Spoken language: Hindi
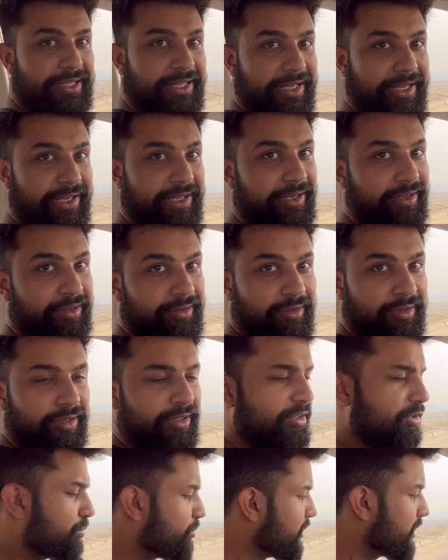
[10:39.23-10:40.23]
देखे
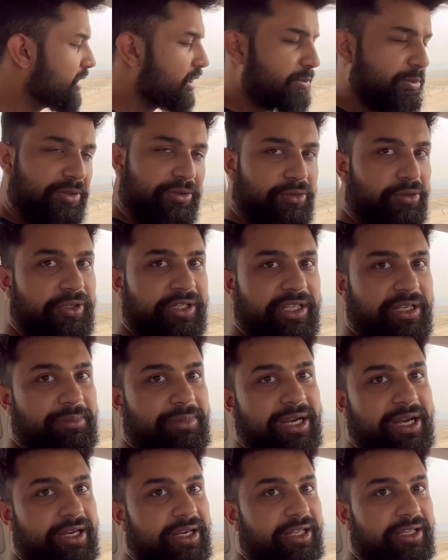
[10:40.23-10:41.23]
स्पीकर पे सोनी की
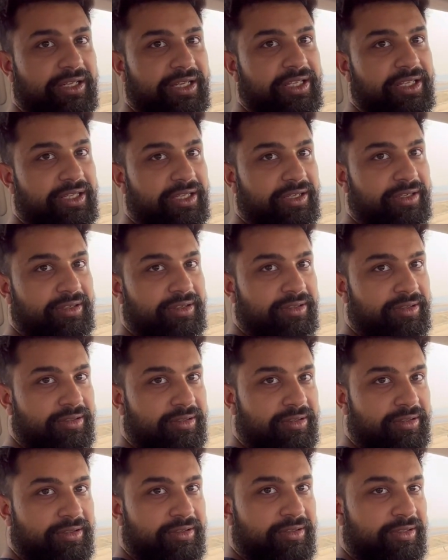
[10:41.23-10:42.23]
ब्रांडिंग नहीं है
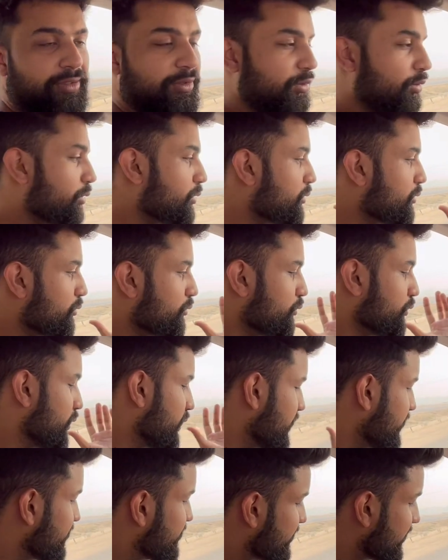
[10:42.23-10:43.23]
हाँ। तो
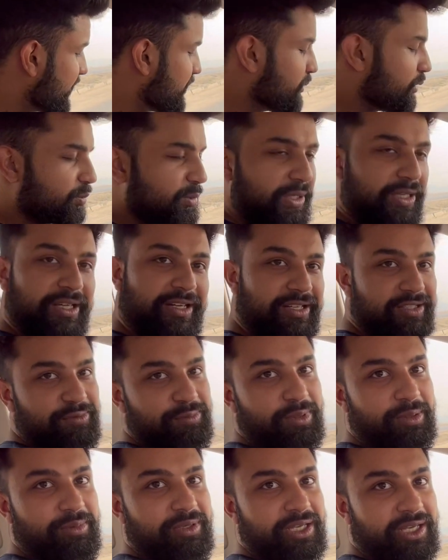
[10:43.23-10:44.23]
वही सेम स्पीकर
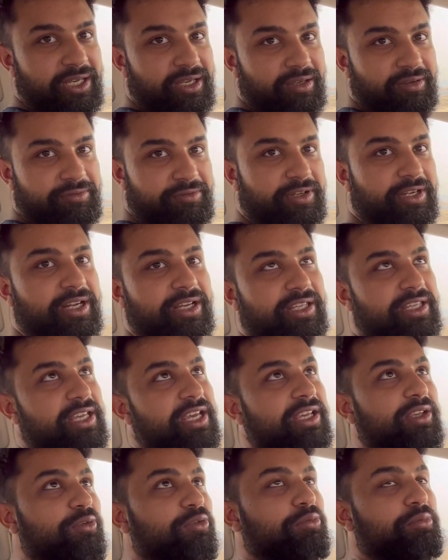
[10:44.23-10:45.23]
इसमें भी है फर्क हम्म। ये
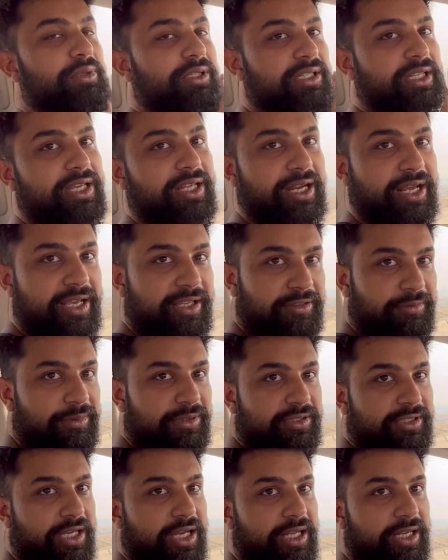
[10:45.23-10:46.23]
है कि उसमें तेरह है इसमें
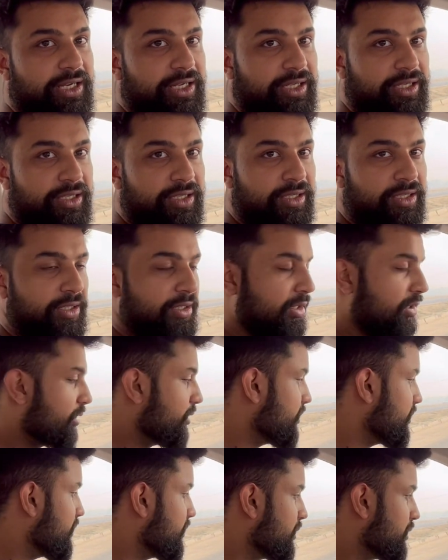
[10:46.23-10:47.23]
चार है
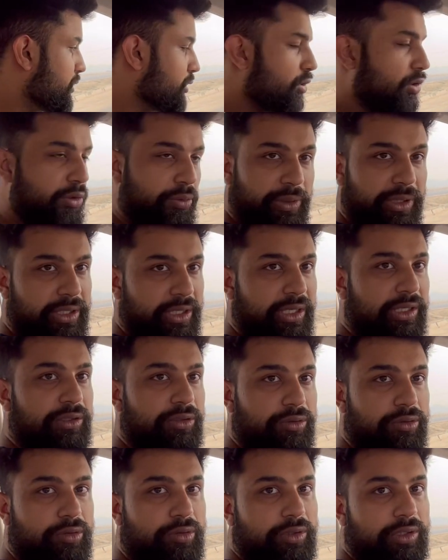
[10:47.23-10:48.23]
और दो ट्विटर हैं
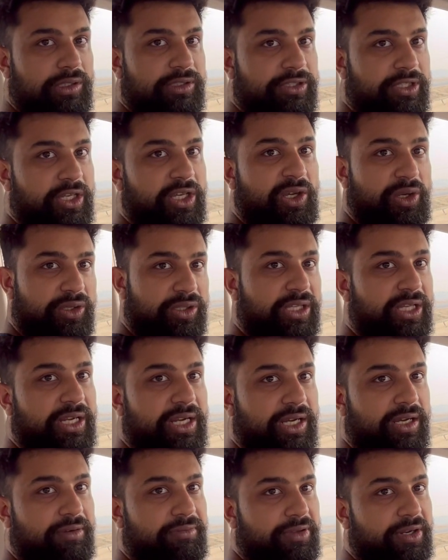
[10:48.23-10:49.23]
तो टोटल छह और
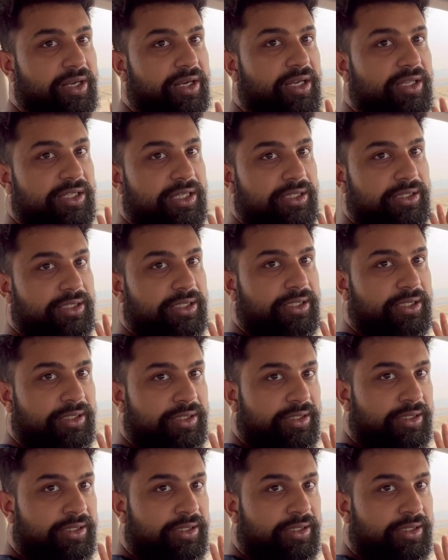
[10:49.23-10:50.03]
तेरह का फर्क आ जाता है